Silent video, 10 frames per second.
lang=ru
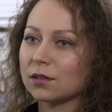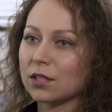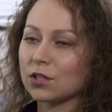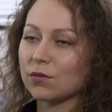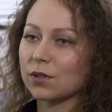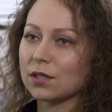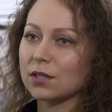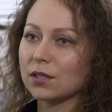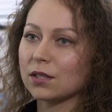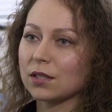э, нашего
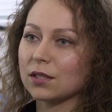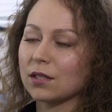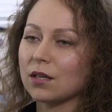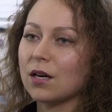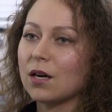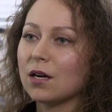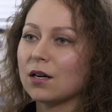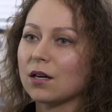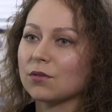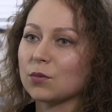отдела – это
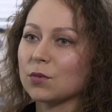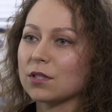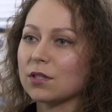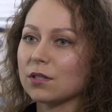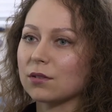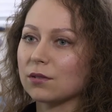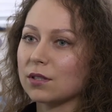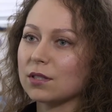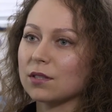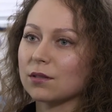
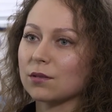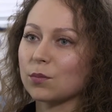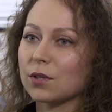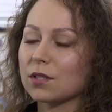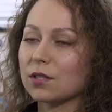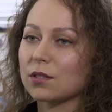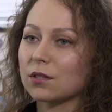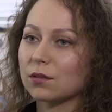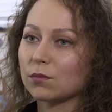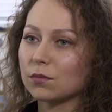автоматизировать э,
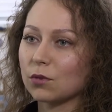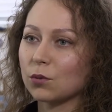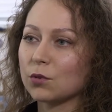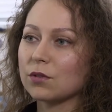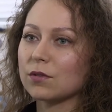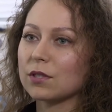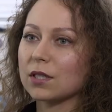процессы общества,